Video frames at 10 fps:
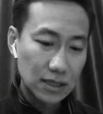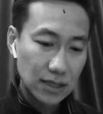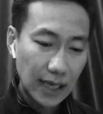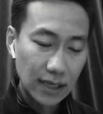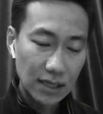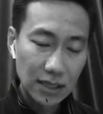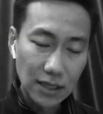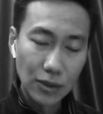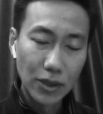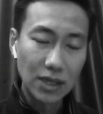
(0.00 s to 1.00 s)
在这个
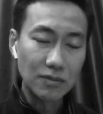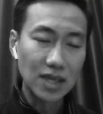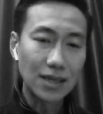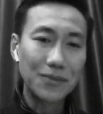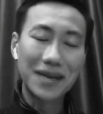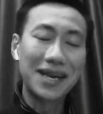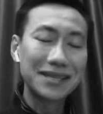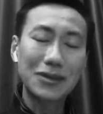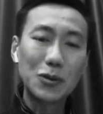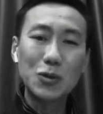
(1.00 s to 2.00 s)
社会里面，当我们开
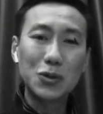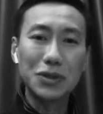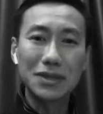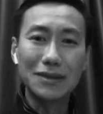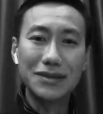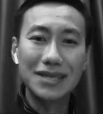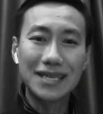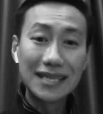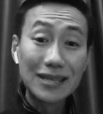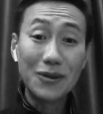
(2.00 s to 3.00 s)
始工作的时候呢，
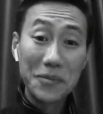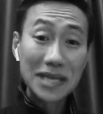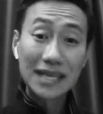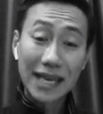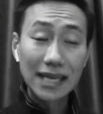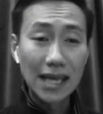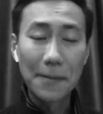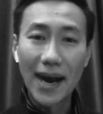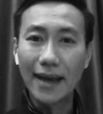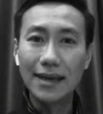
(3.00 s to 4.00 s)
其实我们也是可以这样
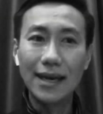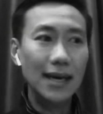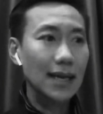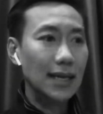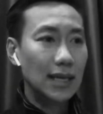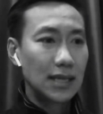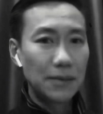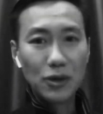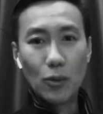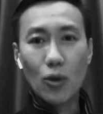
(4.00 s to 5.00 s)
排的。那
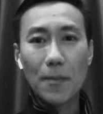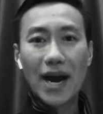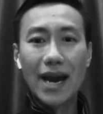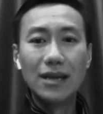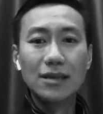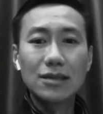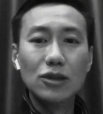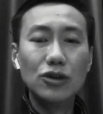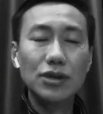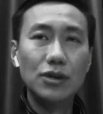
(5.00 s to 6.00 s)
么我排的时
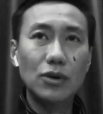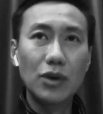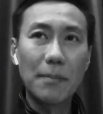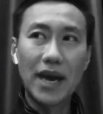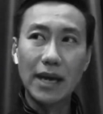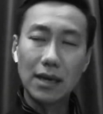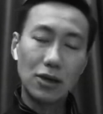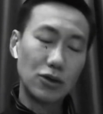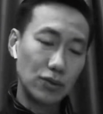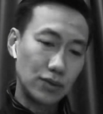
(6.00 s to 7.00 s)
候呢，我会排
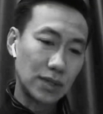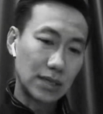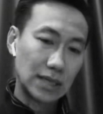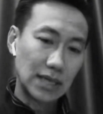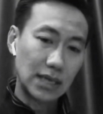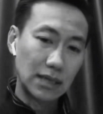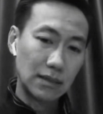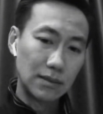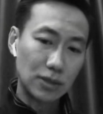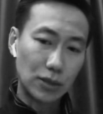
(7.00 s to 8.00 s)
到很像
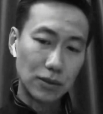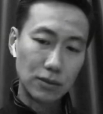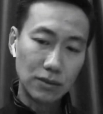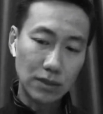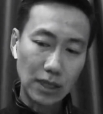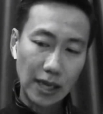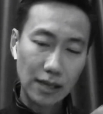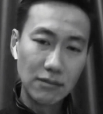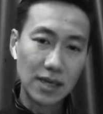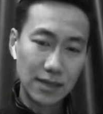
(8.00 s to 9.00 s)
从
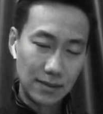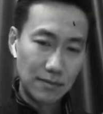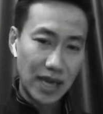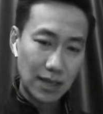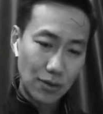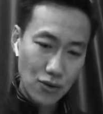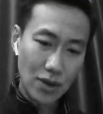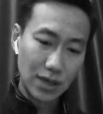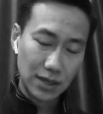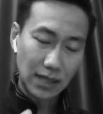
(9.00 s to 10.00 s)
年的排到
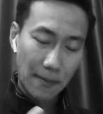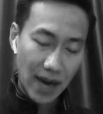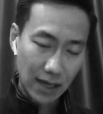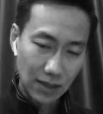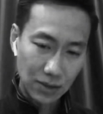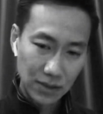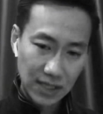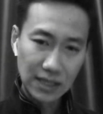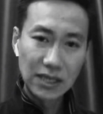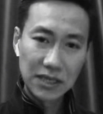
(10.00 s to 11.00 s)
月的，再排到
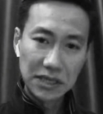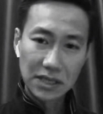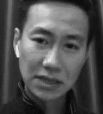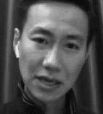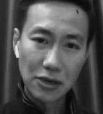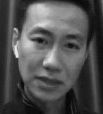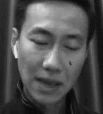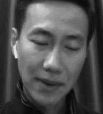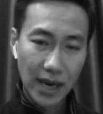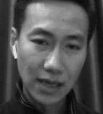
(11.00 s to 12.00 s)
星期的，然后再
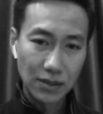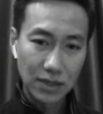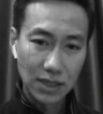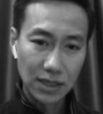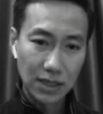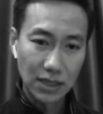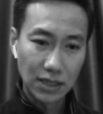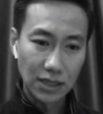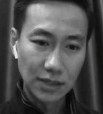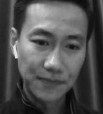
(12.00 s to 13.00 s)
排到这
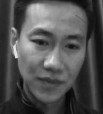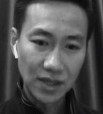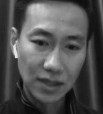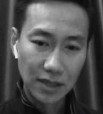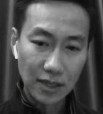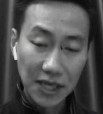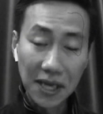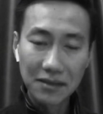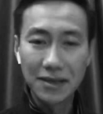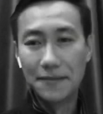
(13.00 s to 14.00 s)
个
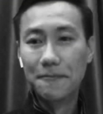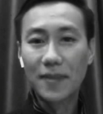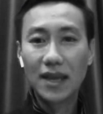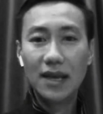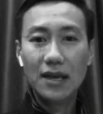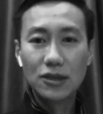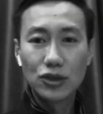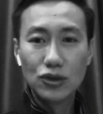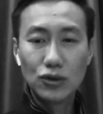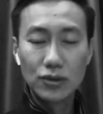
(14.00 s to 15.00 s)
天的。
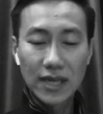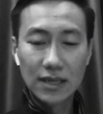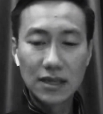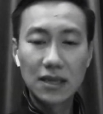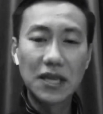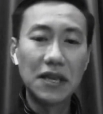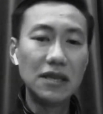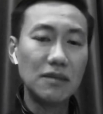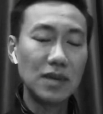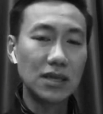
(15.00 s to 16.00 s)
就在这个天
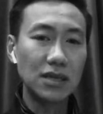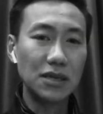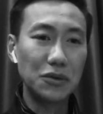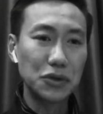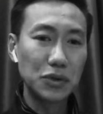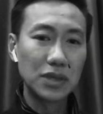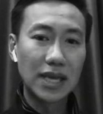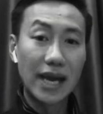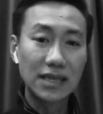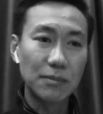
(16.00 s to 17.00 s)
里面的呢，我就会
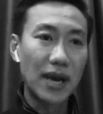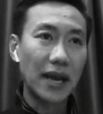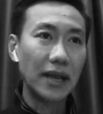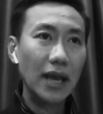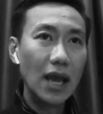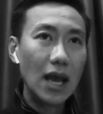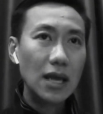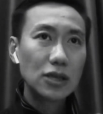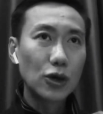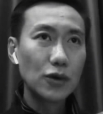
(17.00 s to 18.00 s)
开始排，
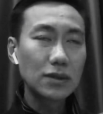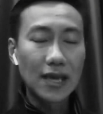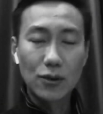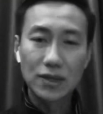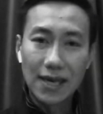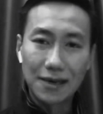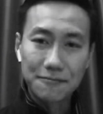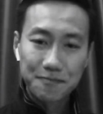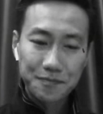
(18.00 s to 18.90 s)
从早上。